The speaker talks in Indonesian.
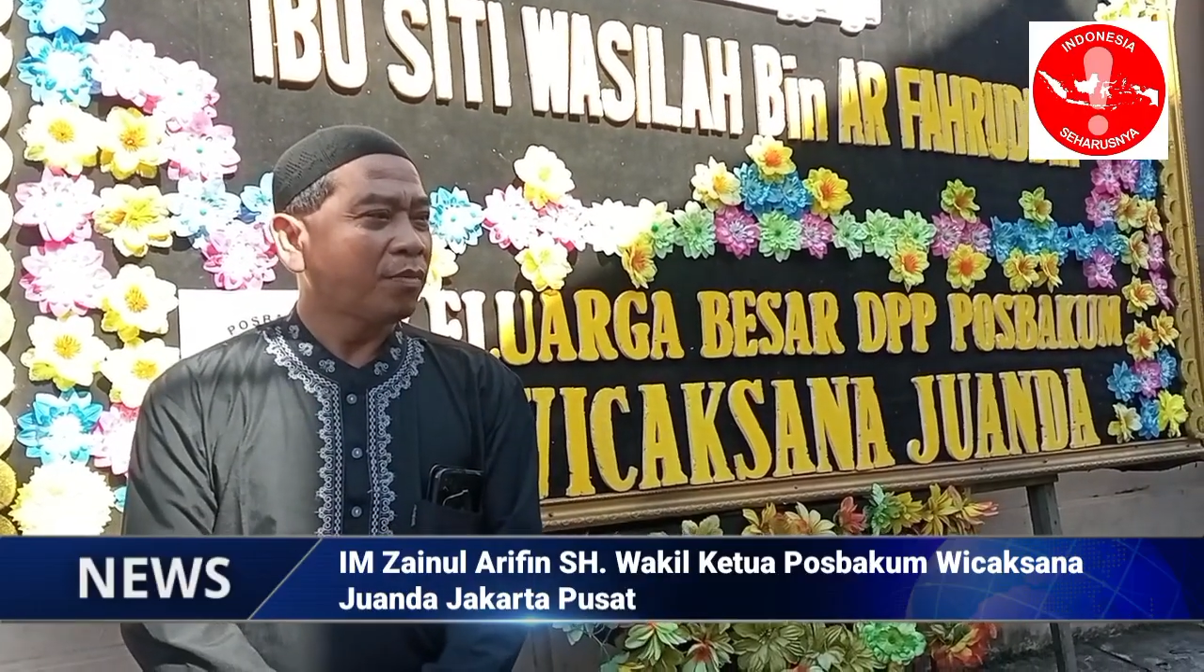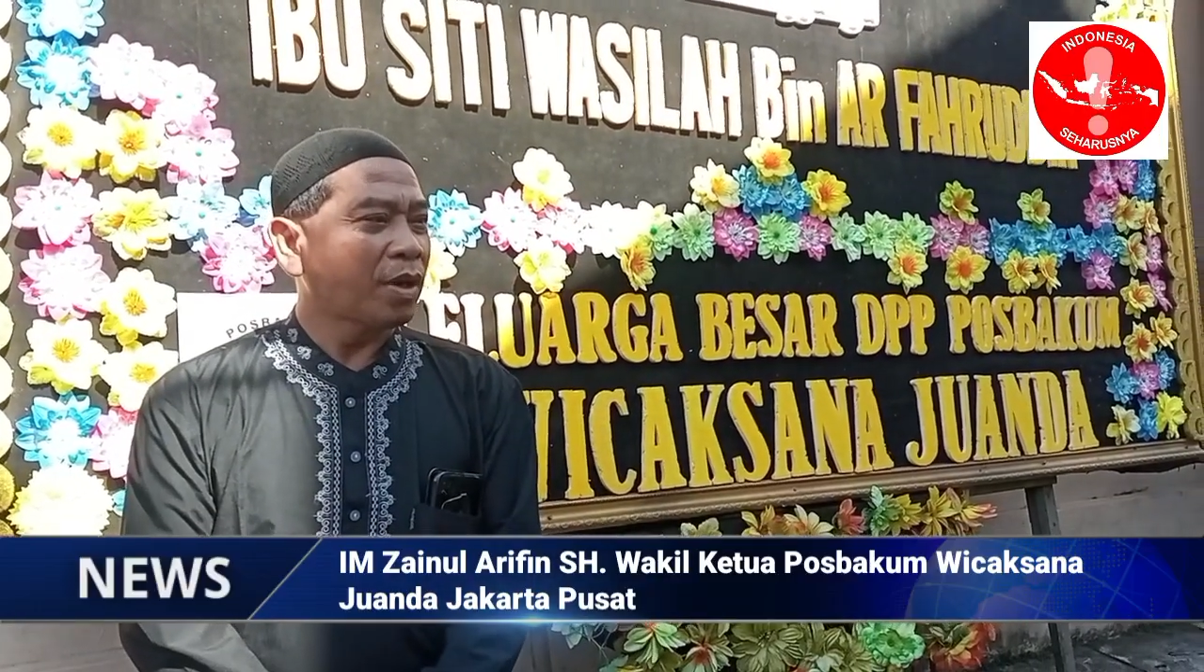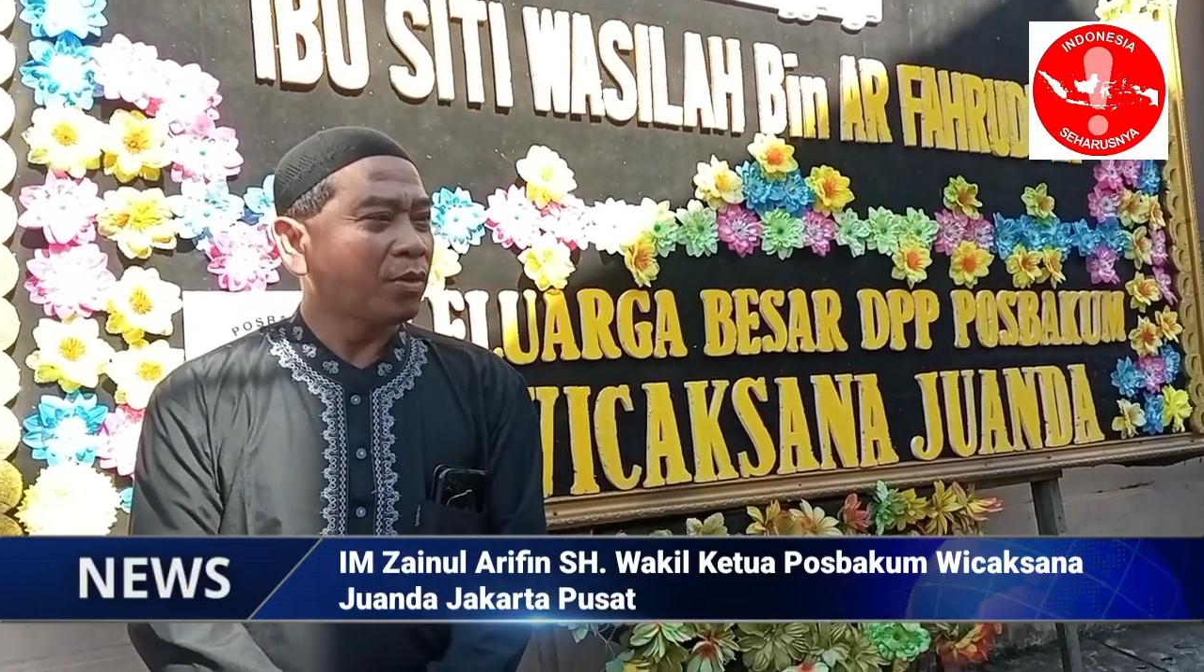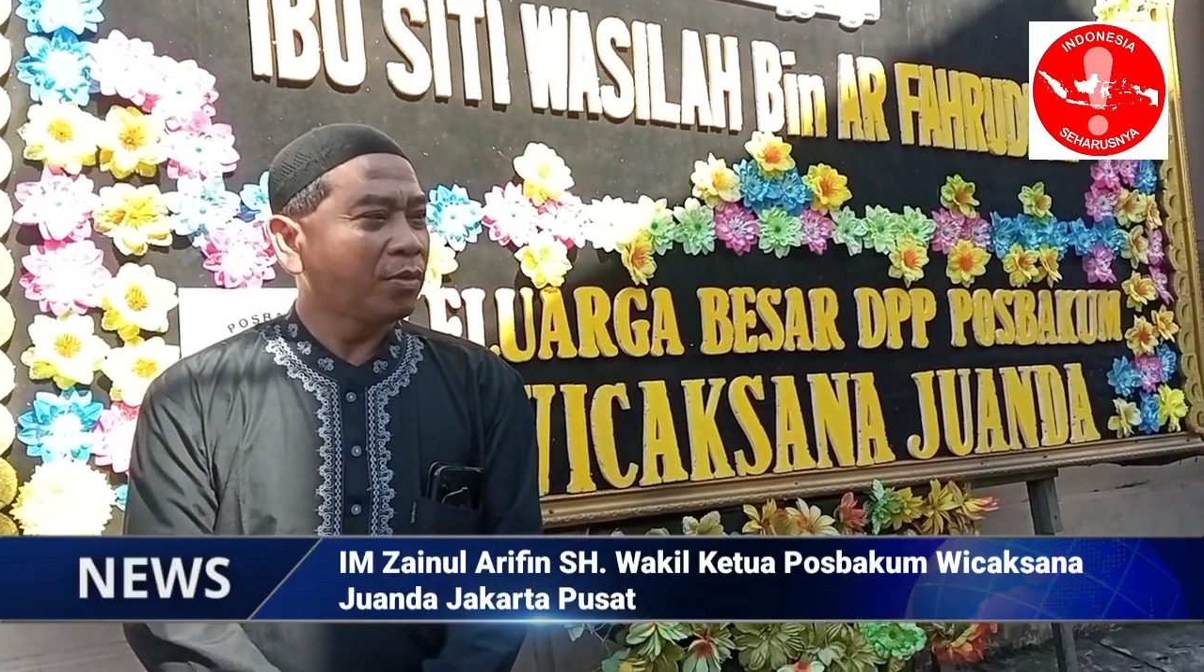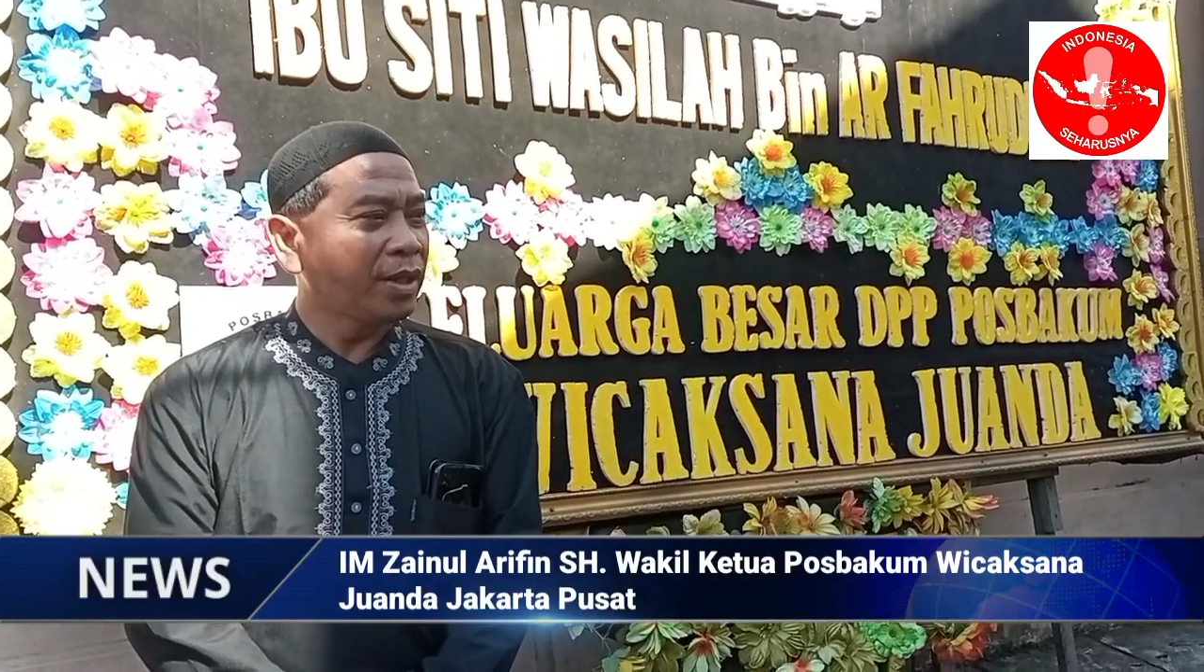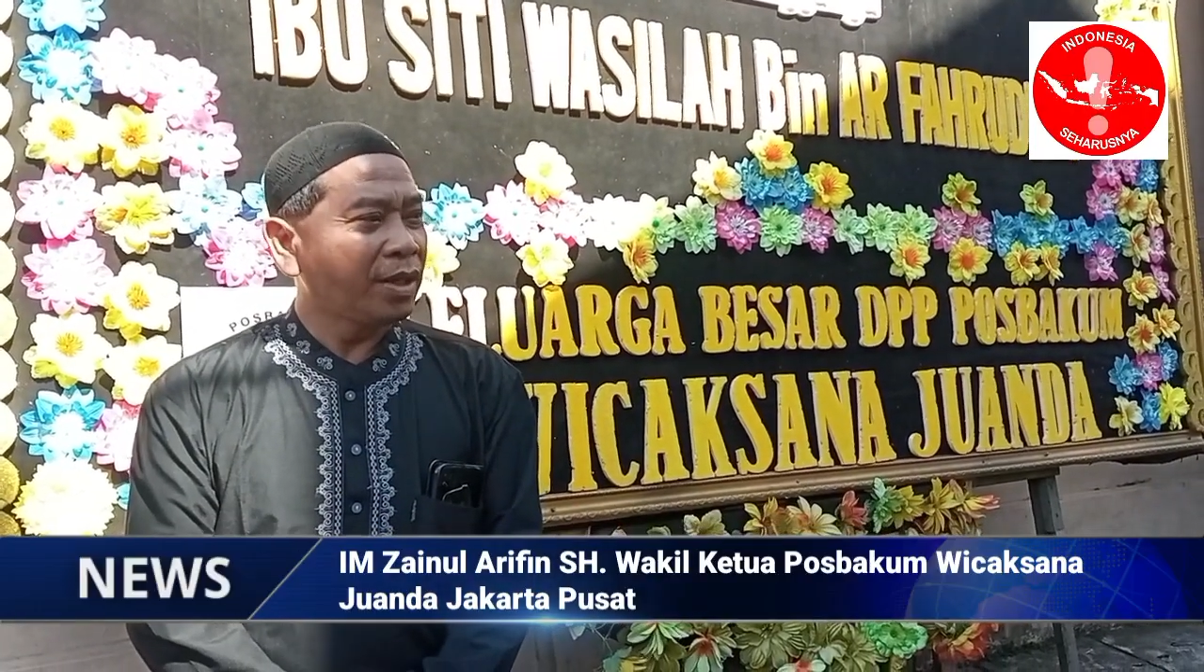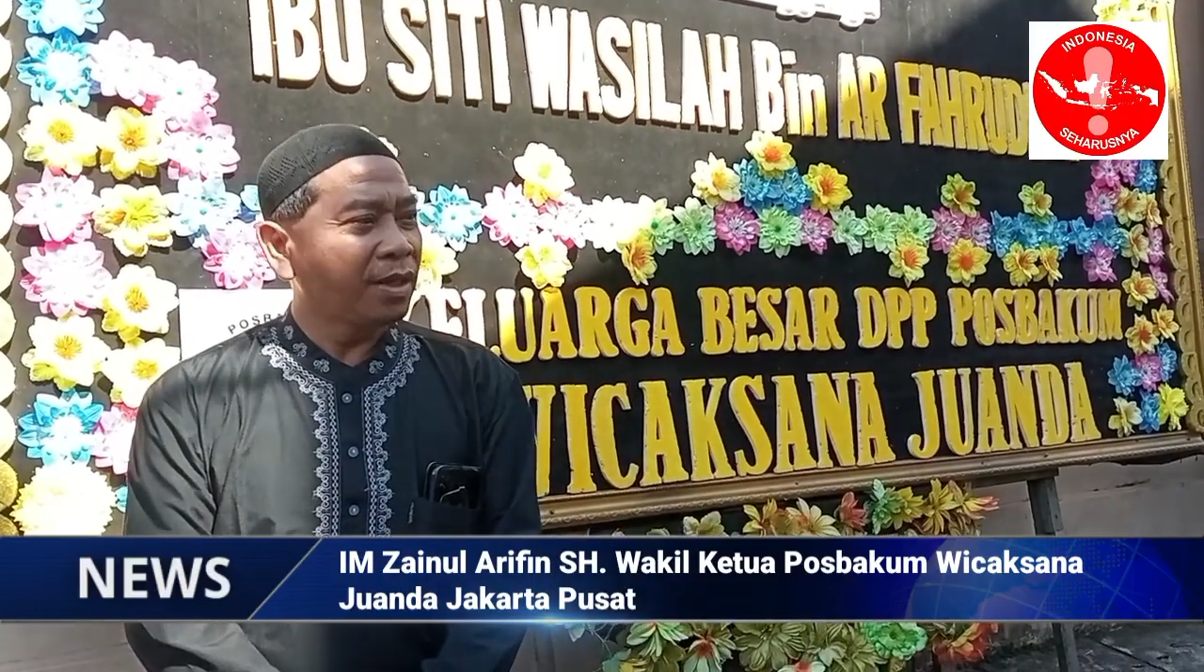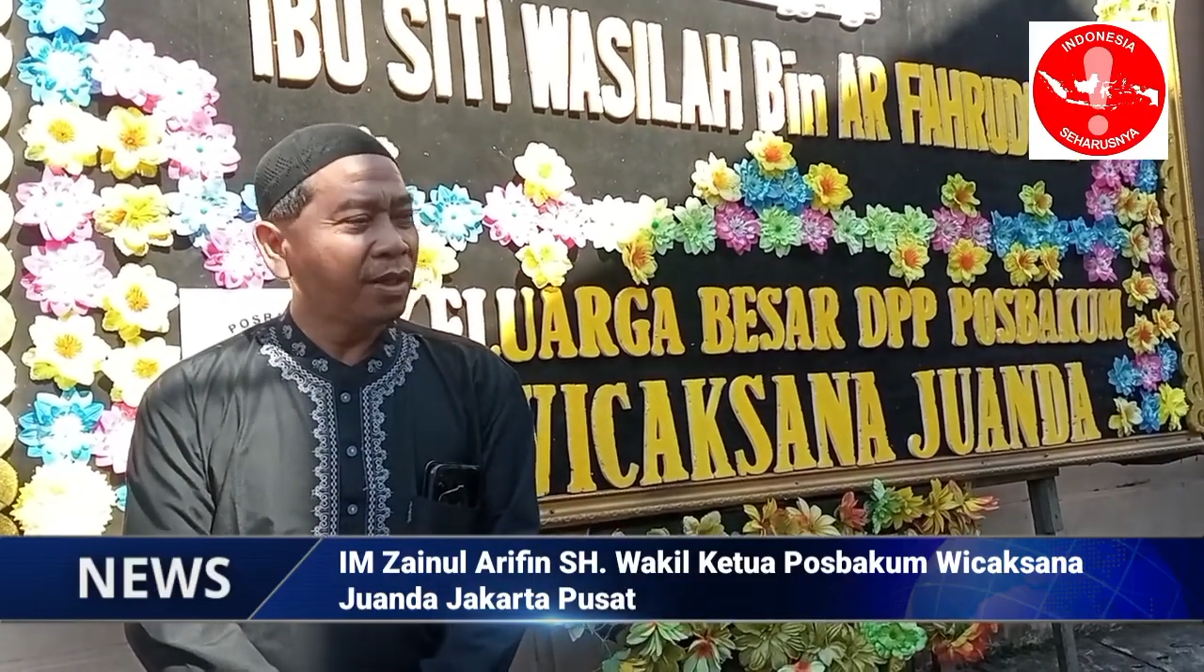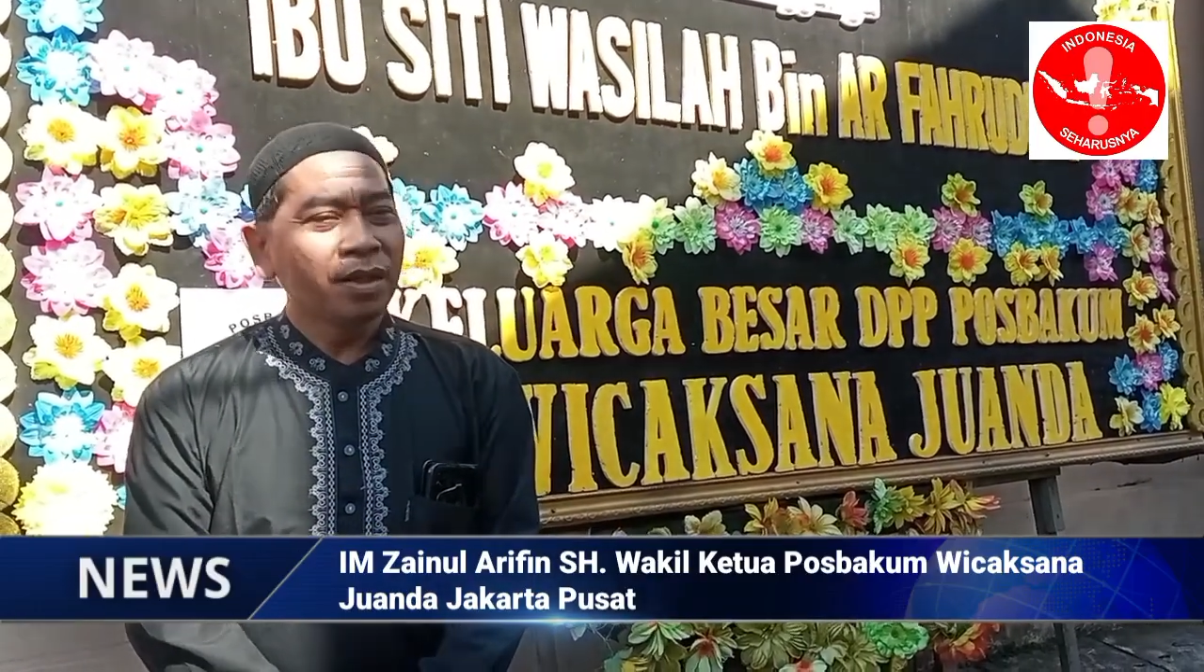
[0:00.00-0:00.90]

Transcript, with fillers: Fahrudin